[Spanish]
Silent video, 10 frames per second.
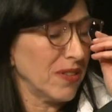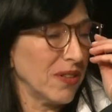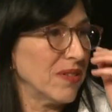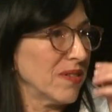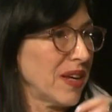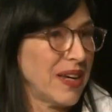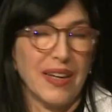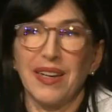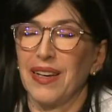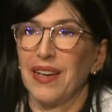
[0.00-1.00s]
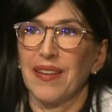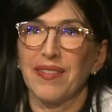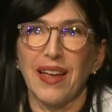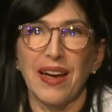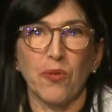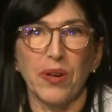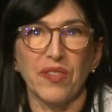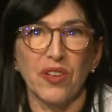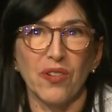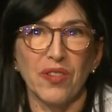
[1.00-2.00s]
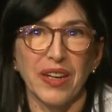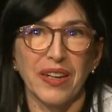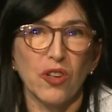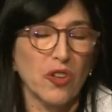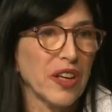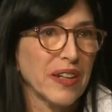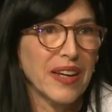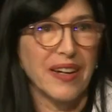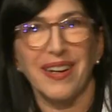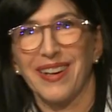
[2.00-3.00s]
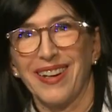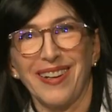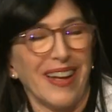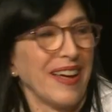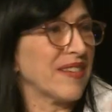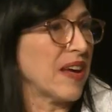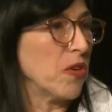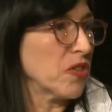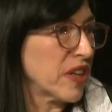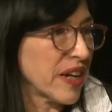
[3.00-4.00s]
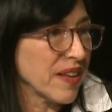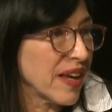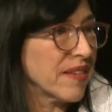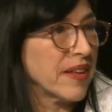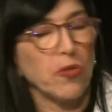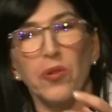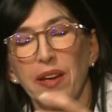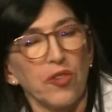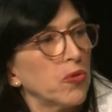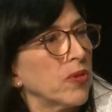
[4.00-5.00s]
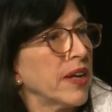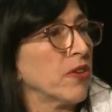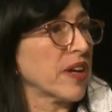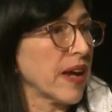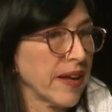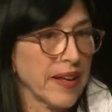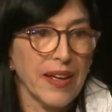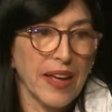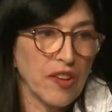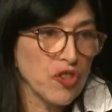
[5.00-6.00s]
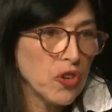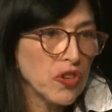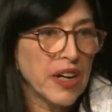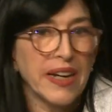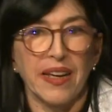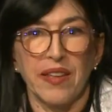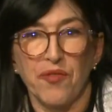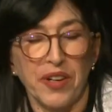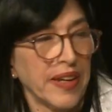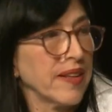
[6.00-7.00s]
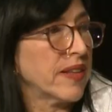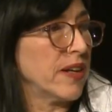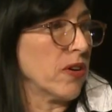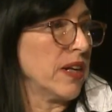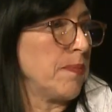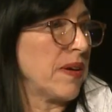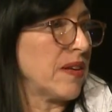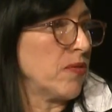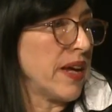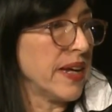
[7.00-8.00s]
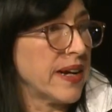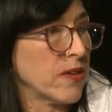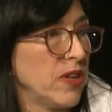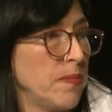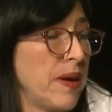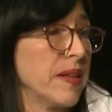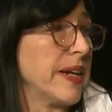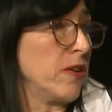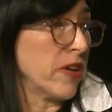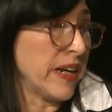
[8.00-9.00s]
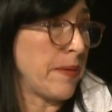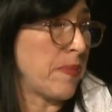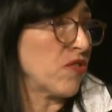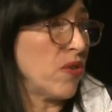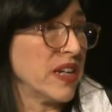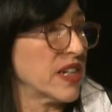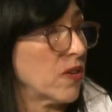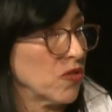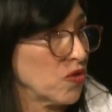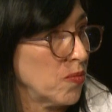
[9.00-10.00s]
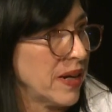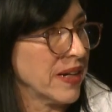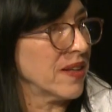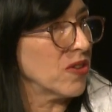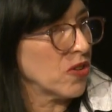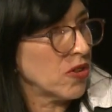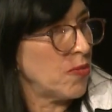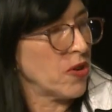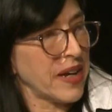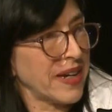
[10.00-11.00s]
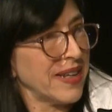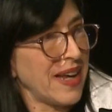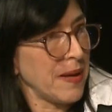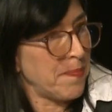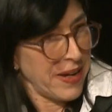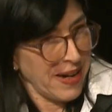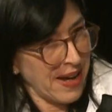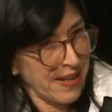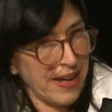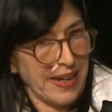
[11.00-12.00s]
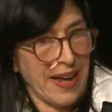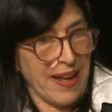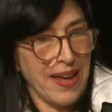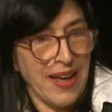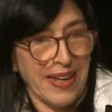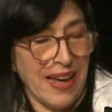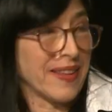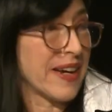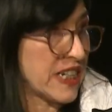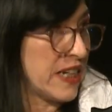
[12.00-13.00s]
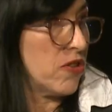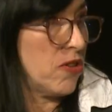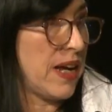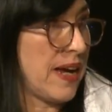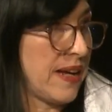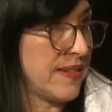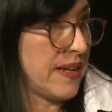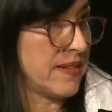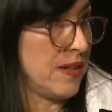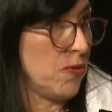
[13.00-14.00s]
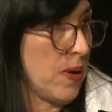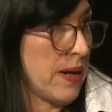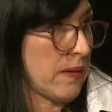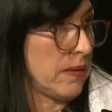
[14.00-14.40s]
¿no? Eh, esta cuestión de no tener eh, esa otredad de una es una y otra es otra y es diferente lo que le pasa a una hija con el padre, lo que le pasó a ella con su marido, ¿no? Como que queda ahí pegada y, atrayéndola hacia ese lugar.